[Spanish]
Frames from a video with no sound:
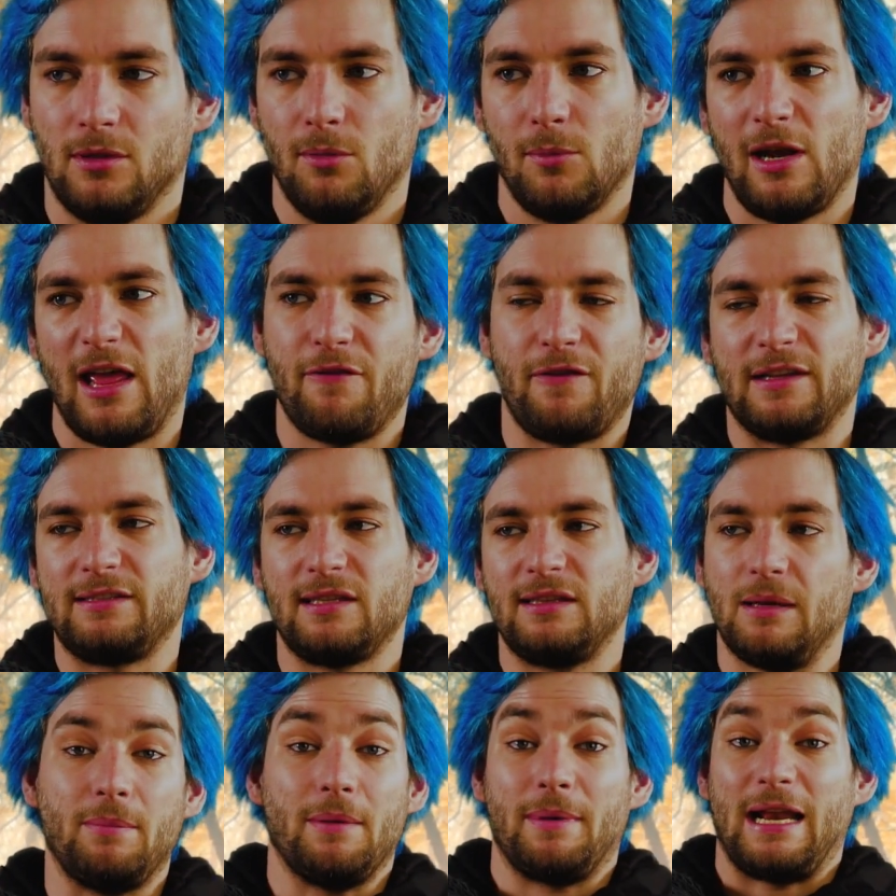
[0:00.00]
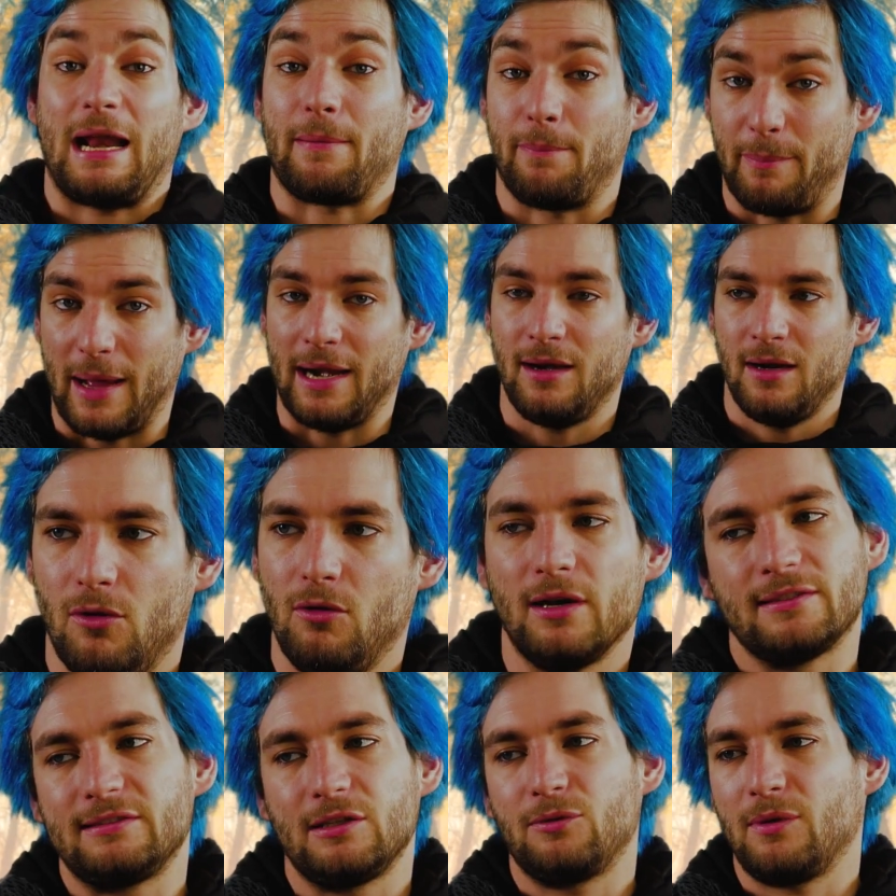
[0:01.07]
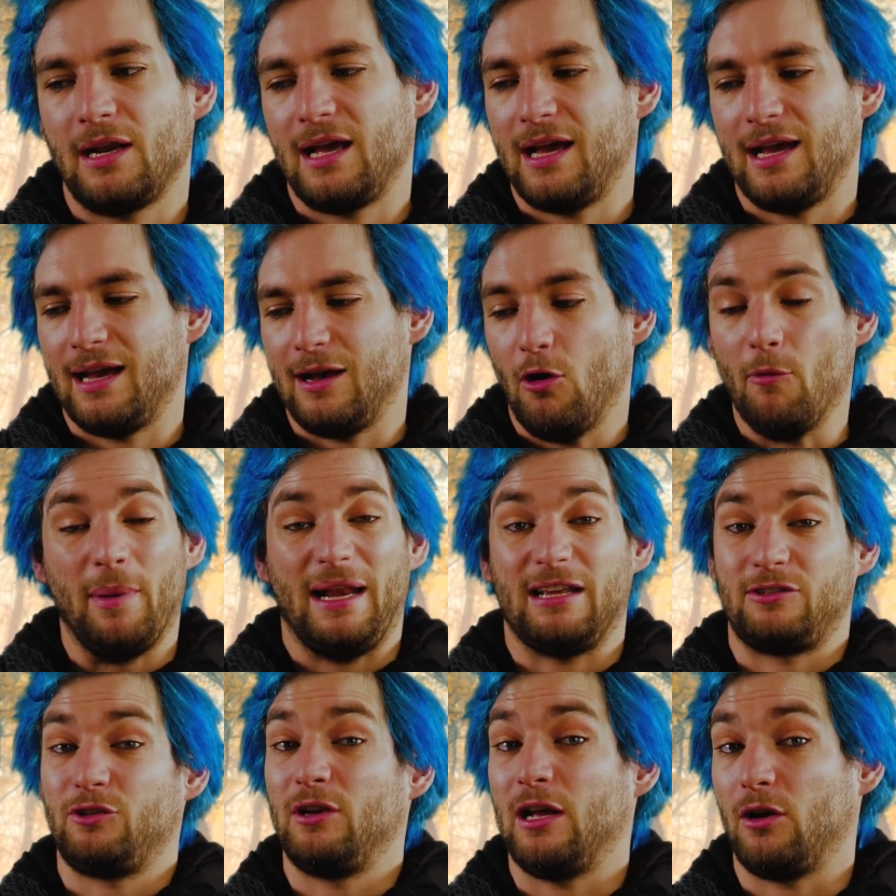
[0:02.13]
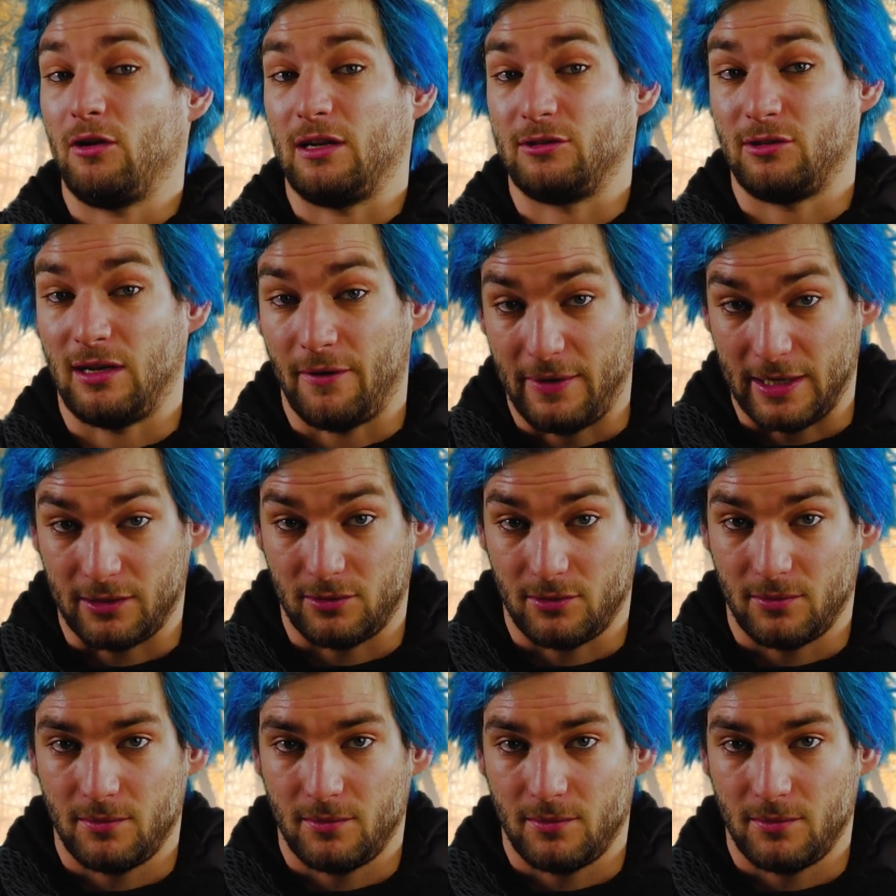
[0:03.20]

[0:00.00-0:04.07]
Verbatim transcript: como la diferencia entre preparar pan o hacer una operación a corazón abierto.